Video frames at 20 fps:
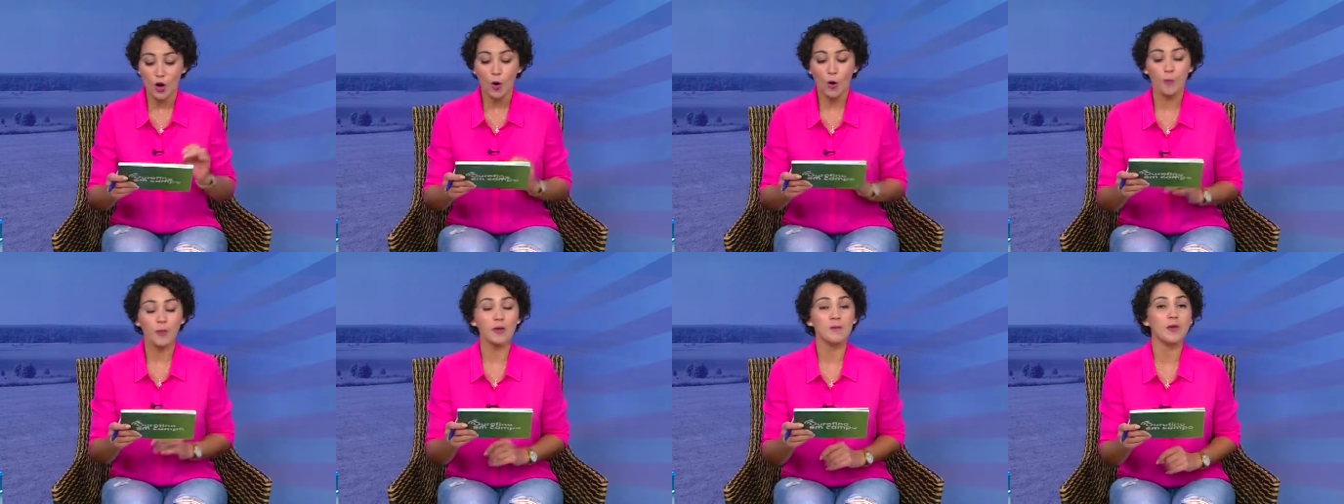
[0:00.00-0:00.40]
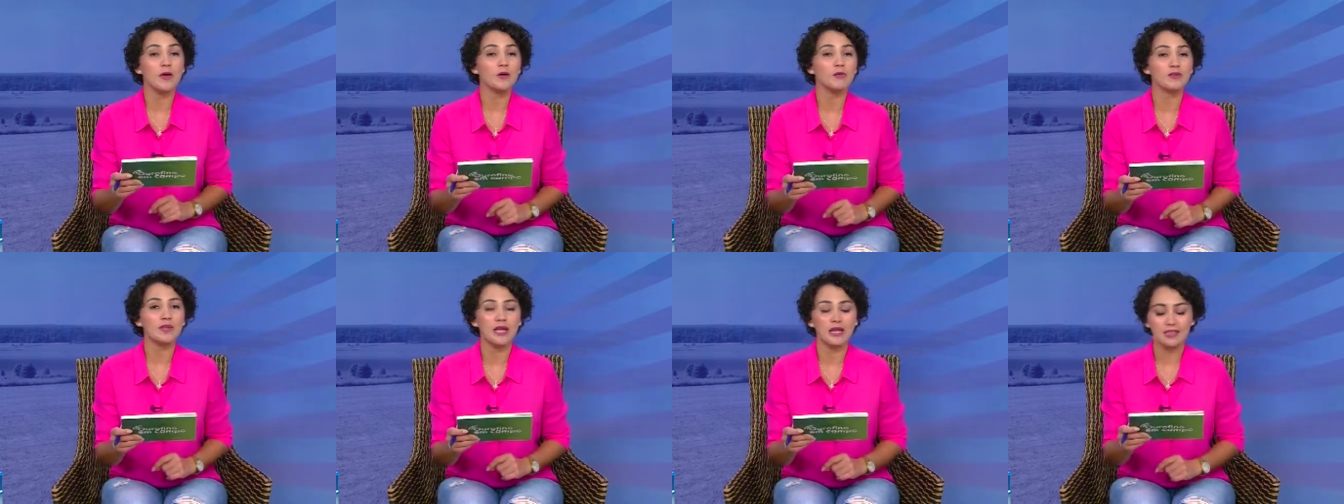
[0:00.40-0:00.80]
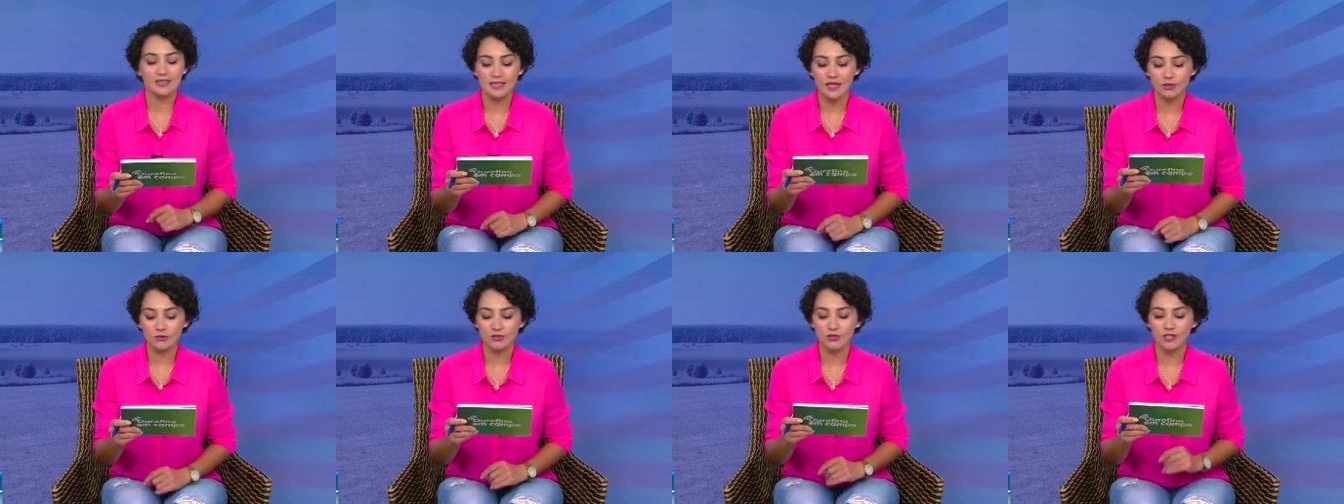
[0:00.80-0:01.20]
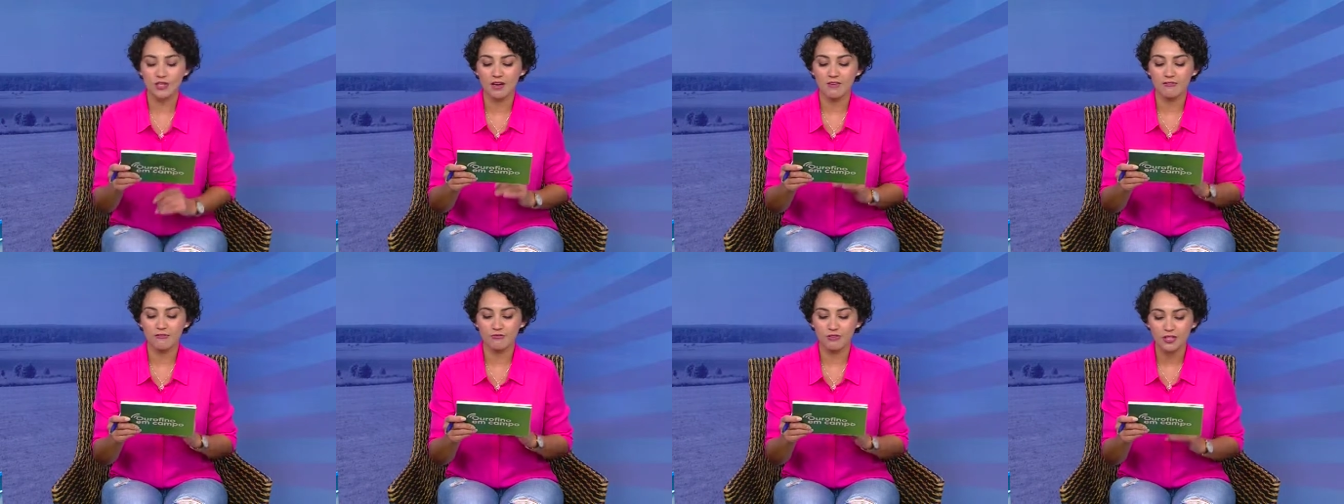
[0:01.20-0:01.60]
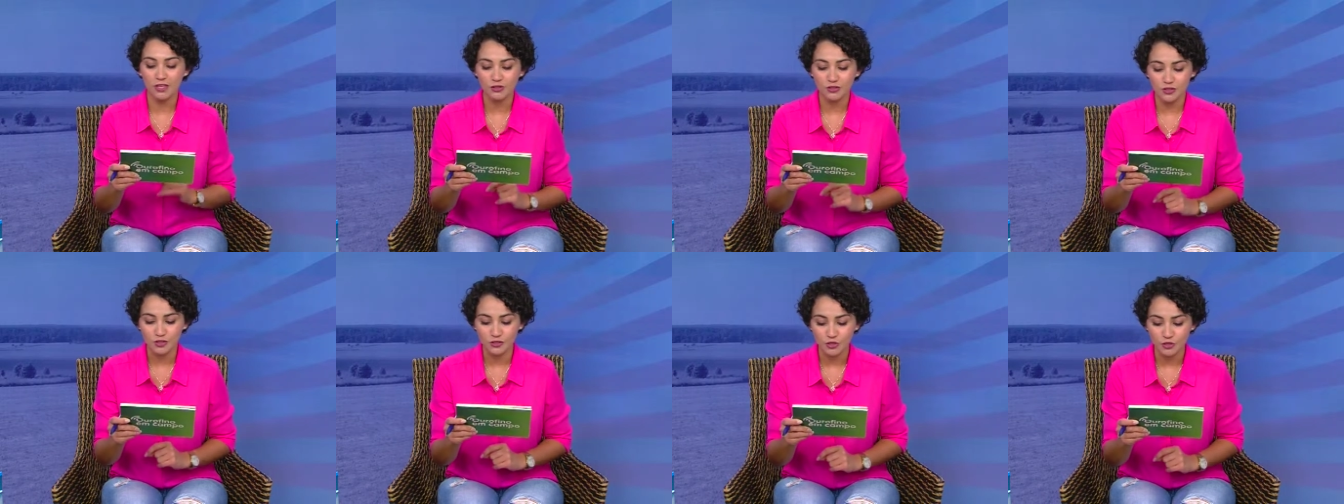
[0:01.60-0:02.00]
O primeiro deles é no dia
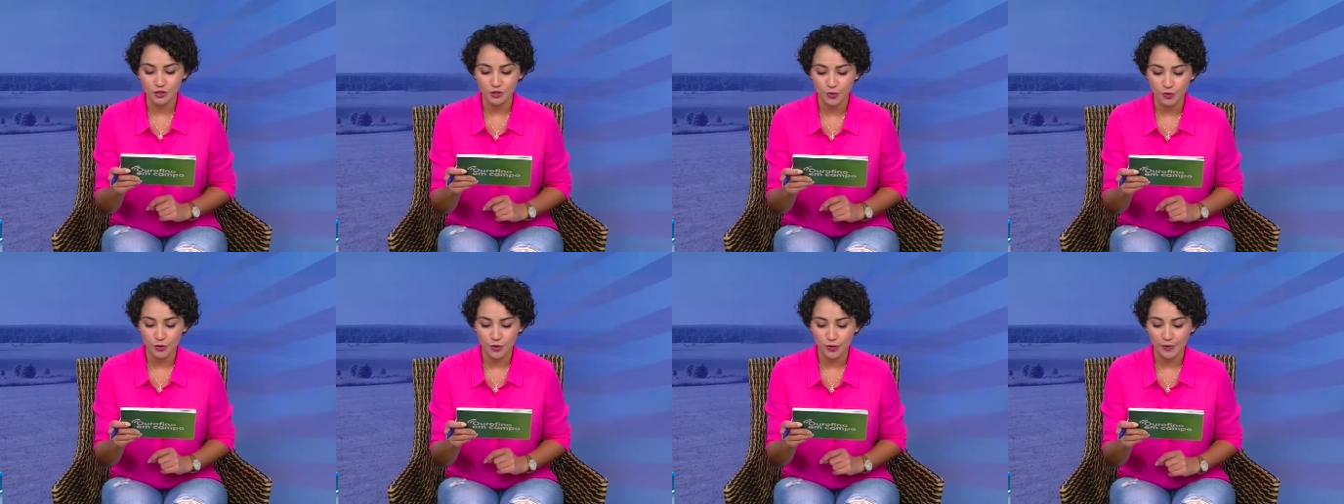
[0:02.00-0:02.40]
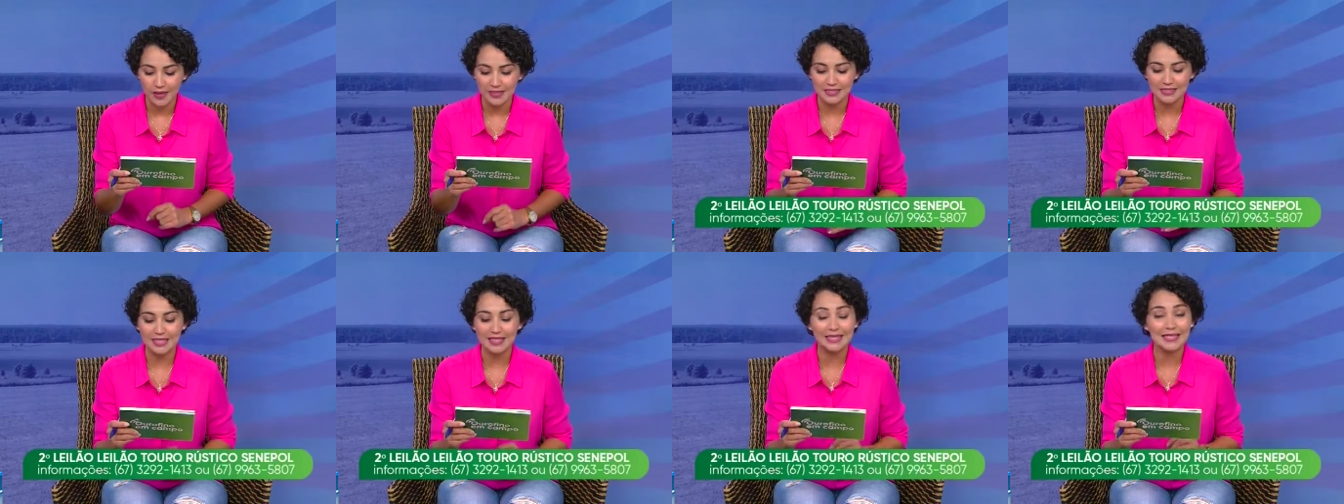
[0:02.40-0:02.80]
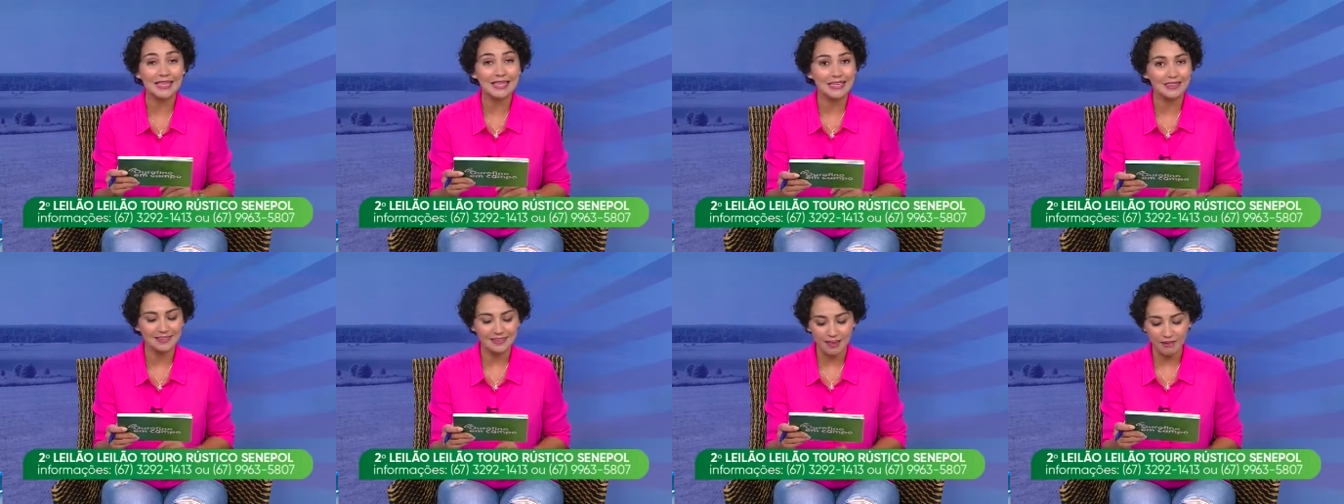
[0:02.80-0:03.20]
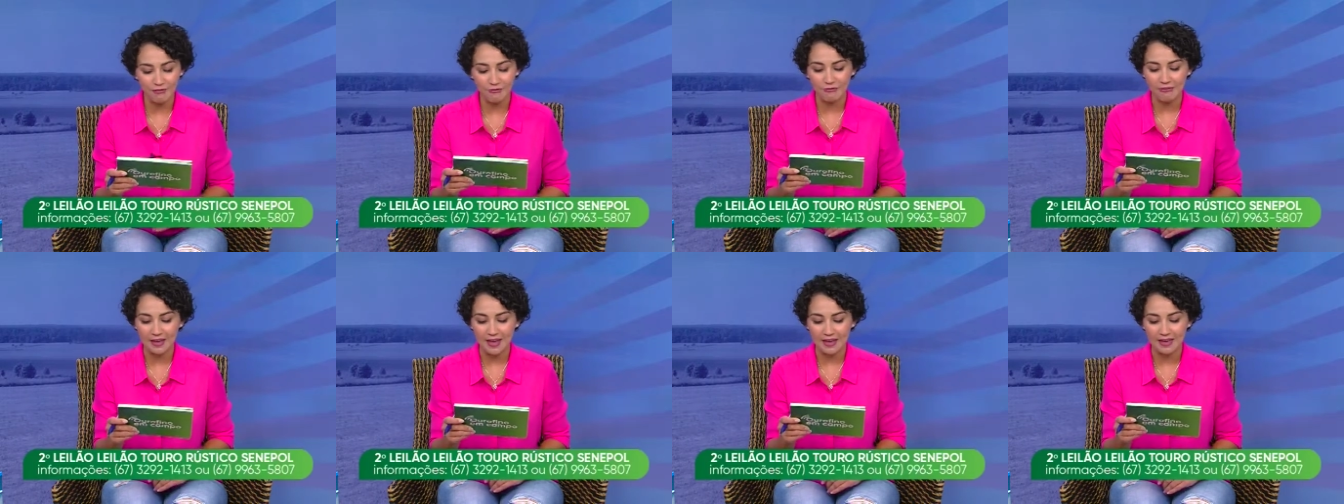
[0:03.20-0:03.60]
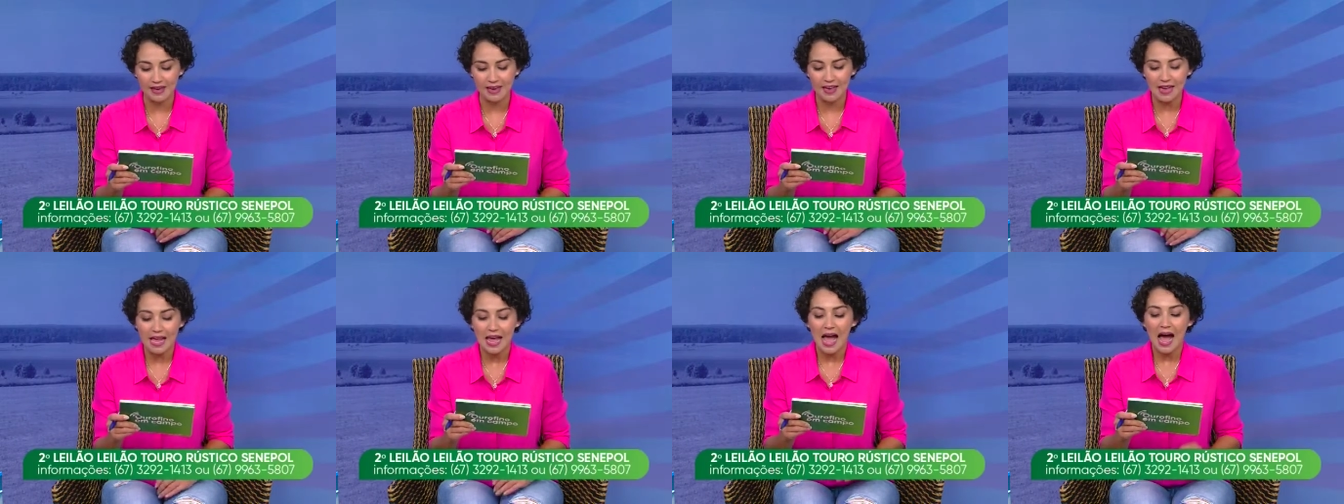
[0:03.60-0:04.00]
20 de junho, esta quinta-feira,